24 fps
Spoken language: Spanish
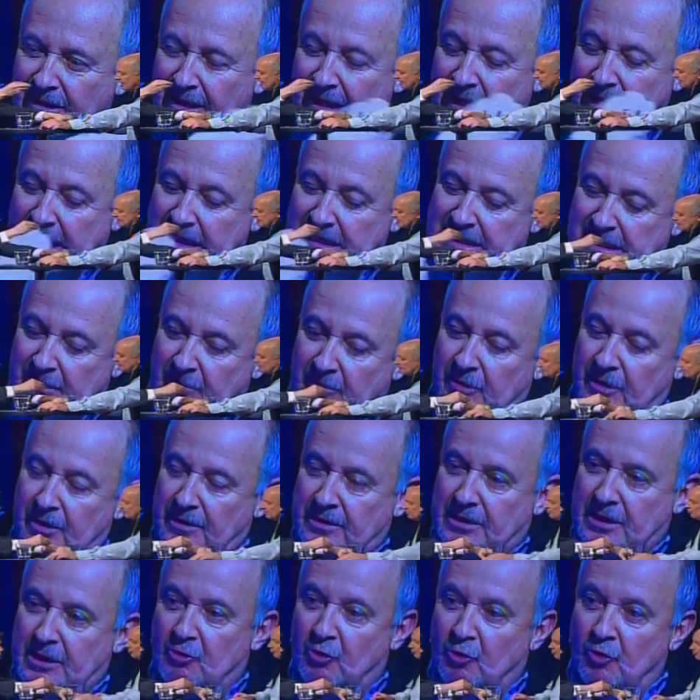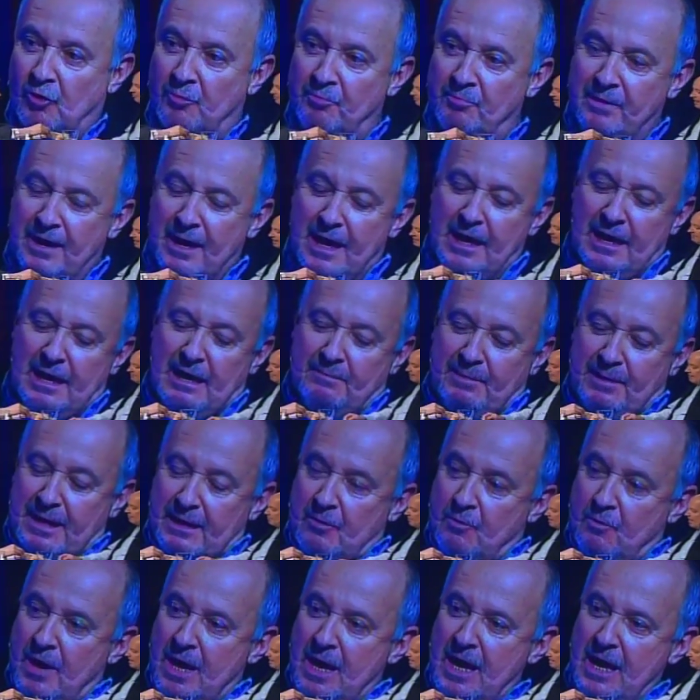Colombia? de Colombia a
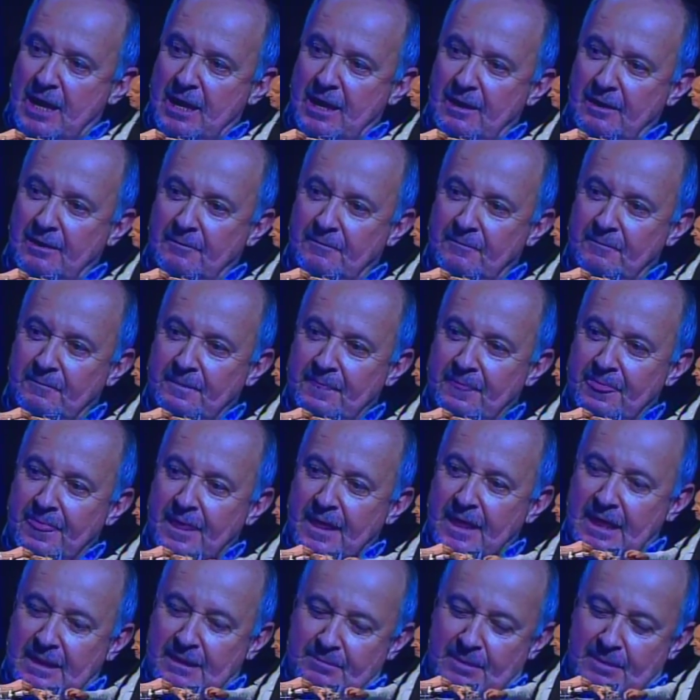Paraguay y de